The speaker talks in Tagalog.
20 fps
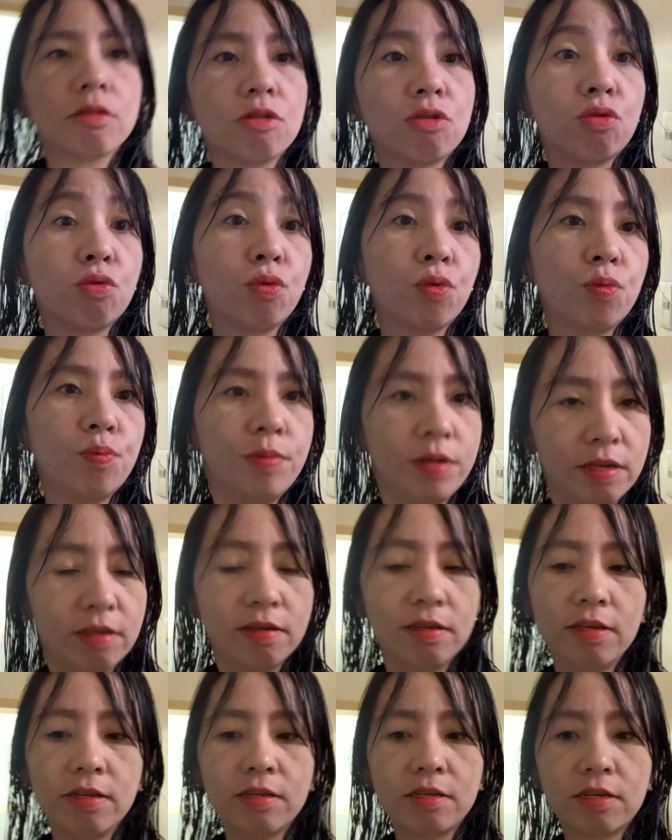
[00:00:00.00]
tubig.
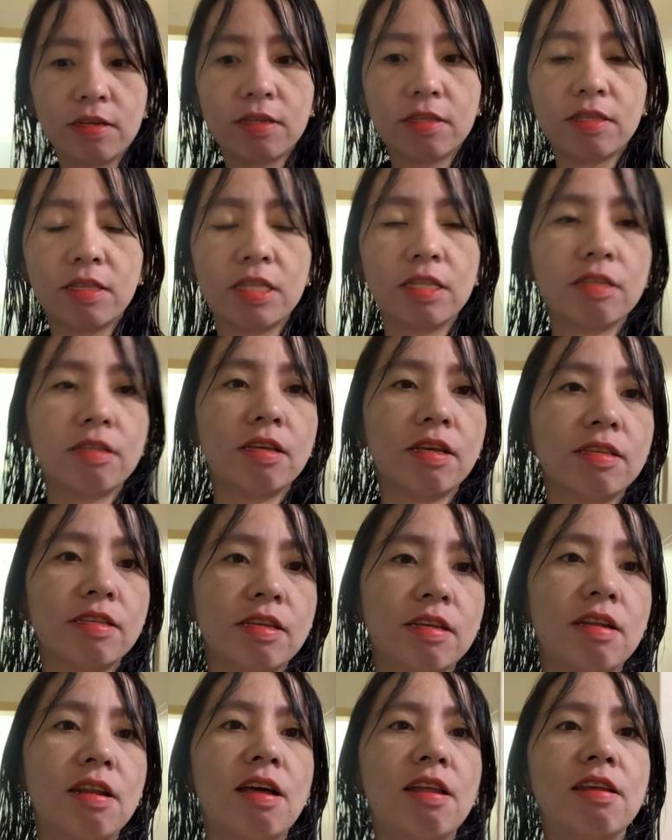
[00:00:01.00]

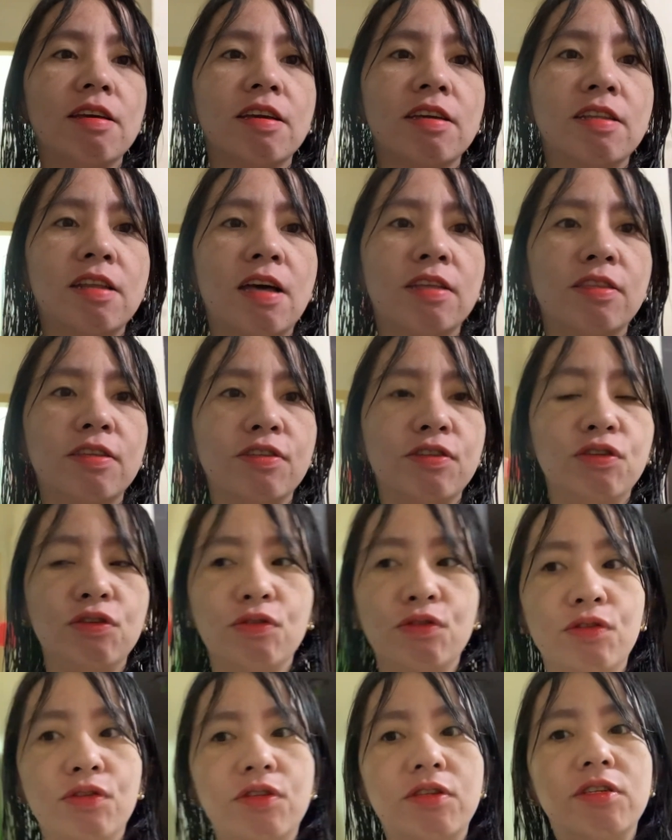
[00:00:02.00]
Kasi ilalagay natin
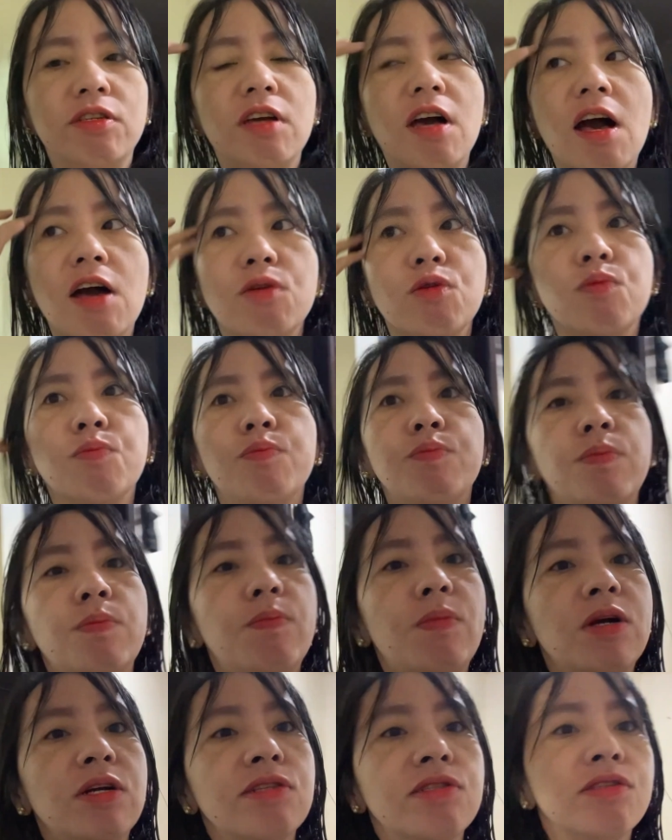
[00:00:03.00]
yung Tsaka yung
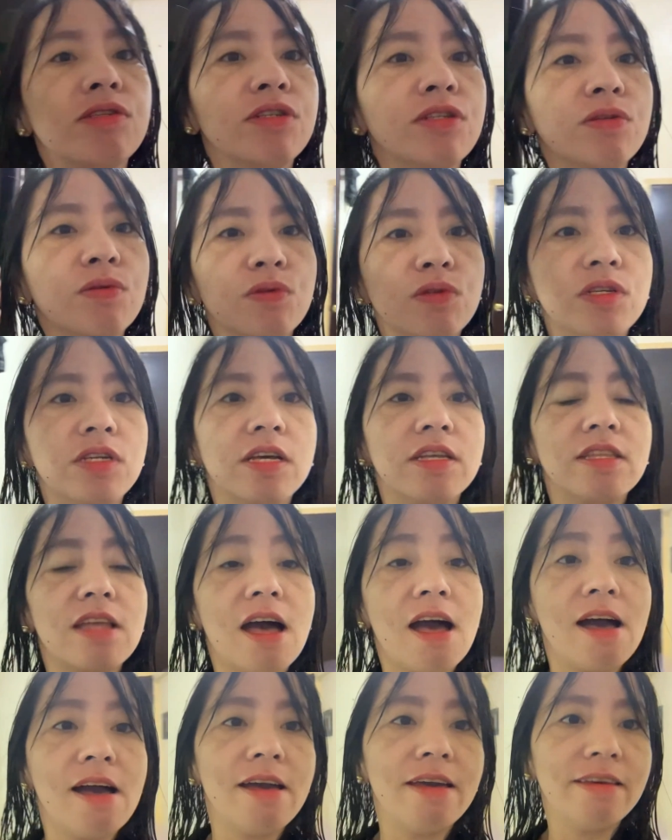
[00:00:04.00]
partner ko dyan
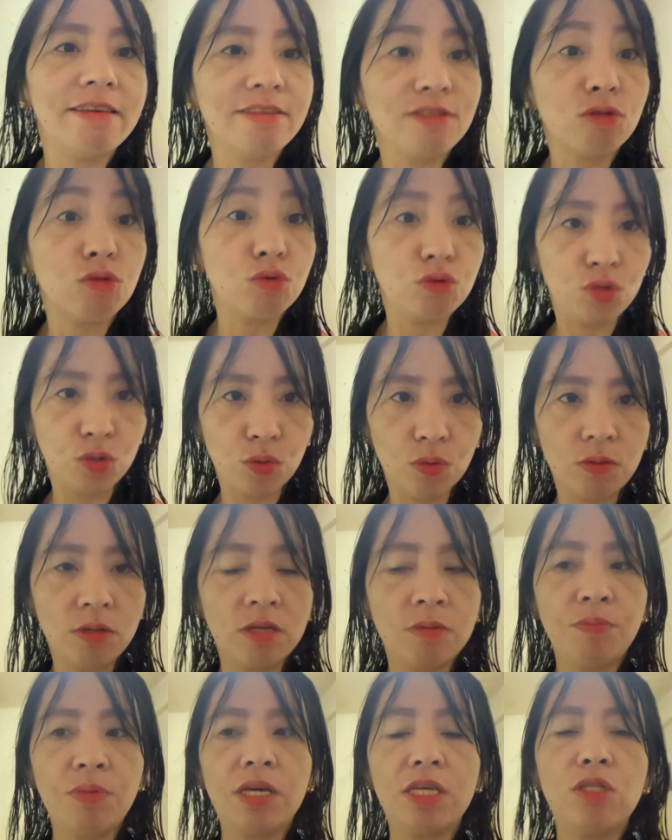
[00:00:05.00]
ay tuyo.
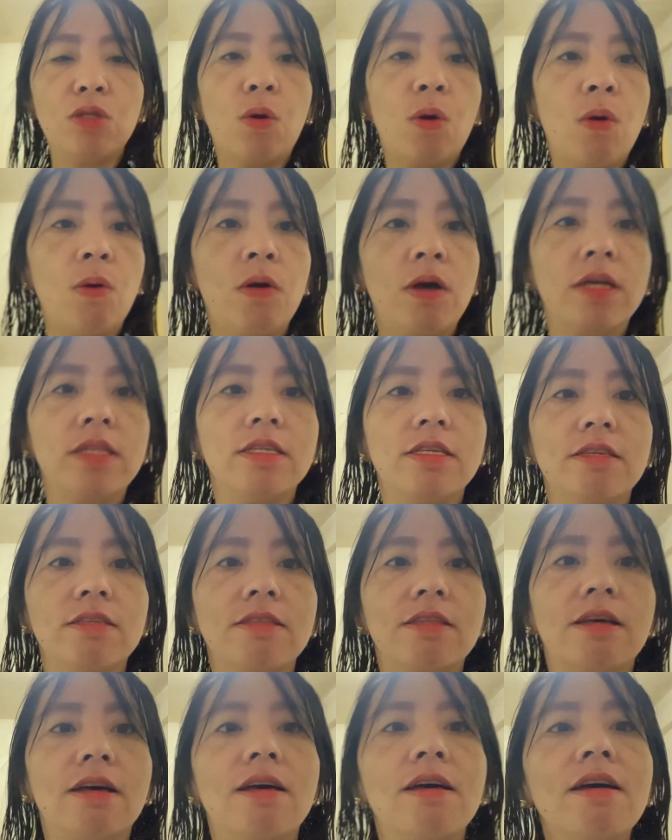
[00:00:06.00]
Nag-pride ako
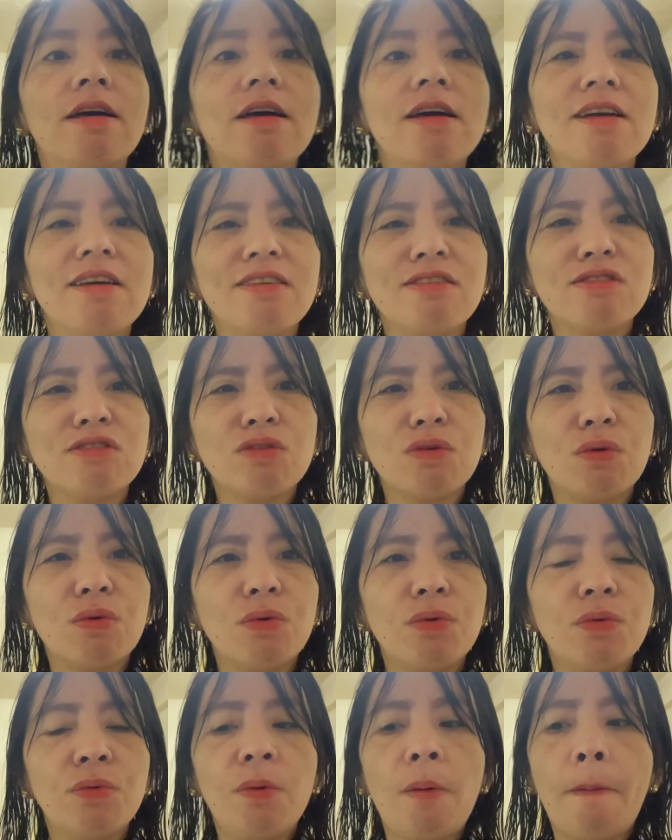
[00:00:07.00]
kanina. So,
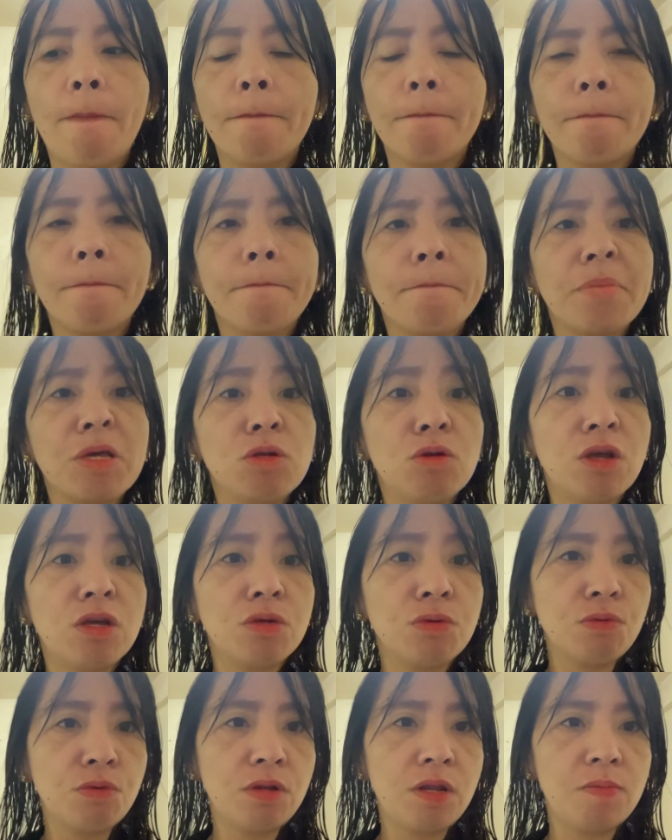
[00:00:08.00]
yun lang
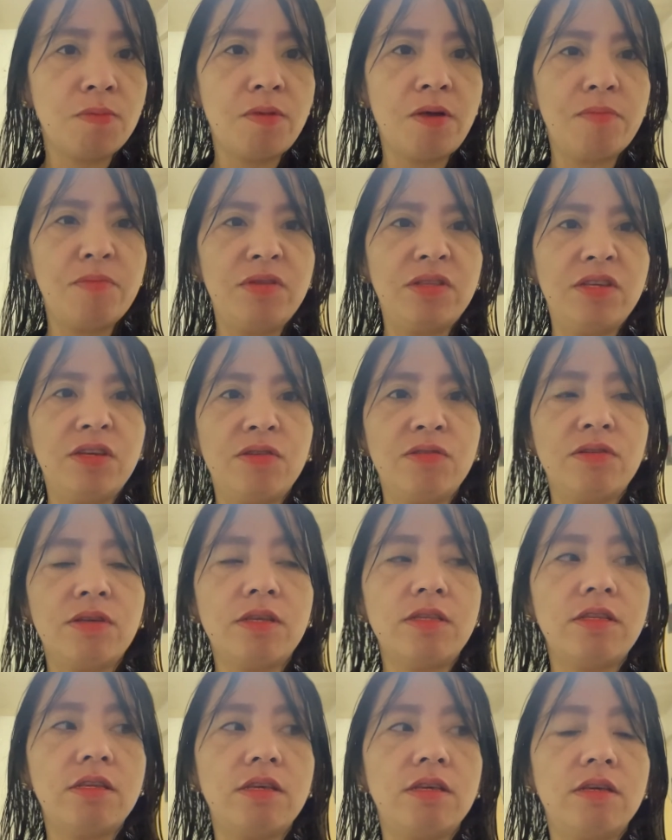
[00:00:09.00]
yung ulam namin ngayon
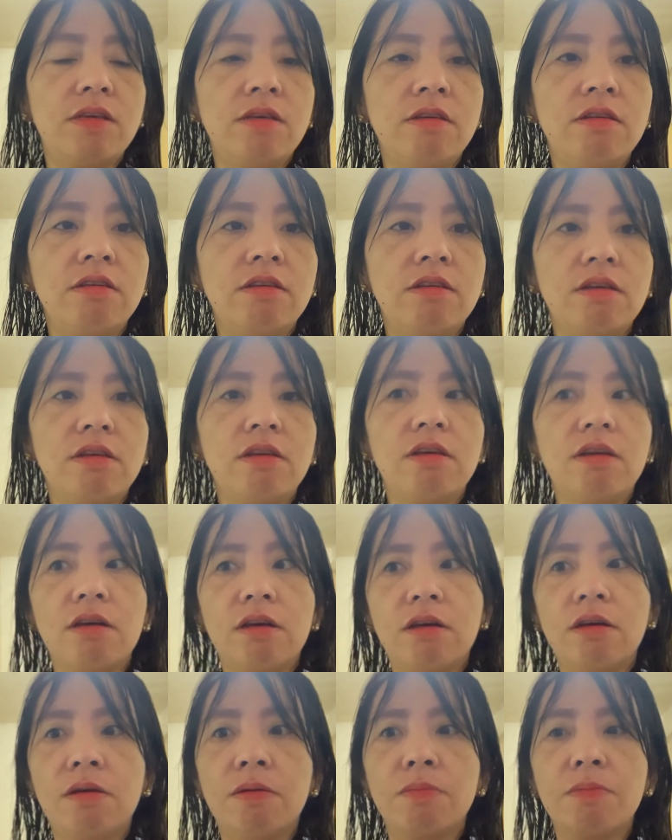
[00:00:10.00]
kasi
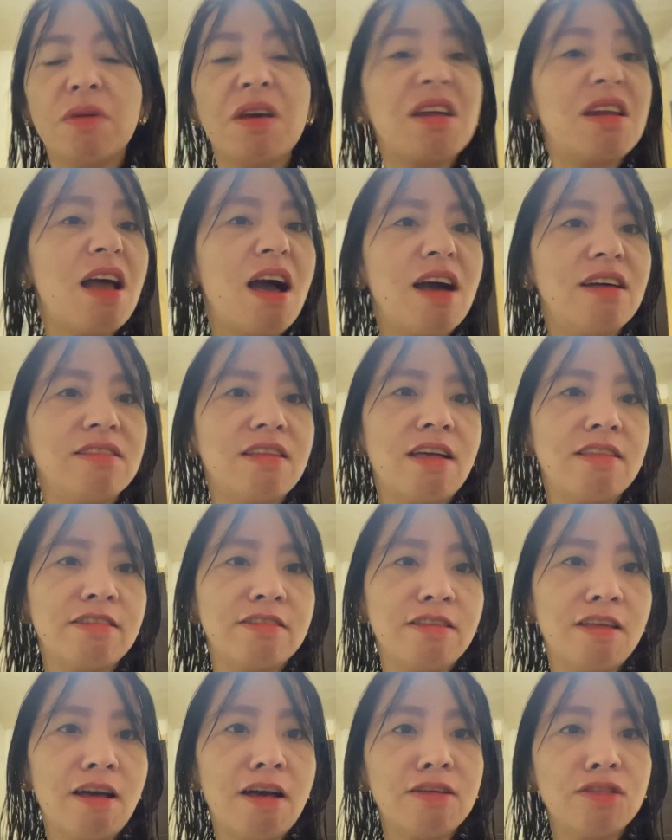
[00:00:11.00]
um, kailangan natin
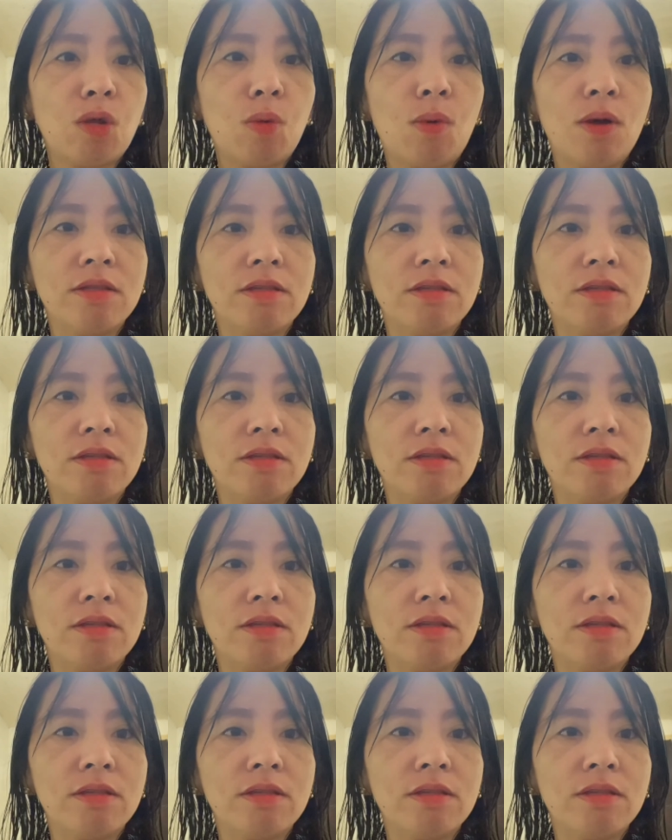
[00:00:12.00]
ng katawan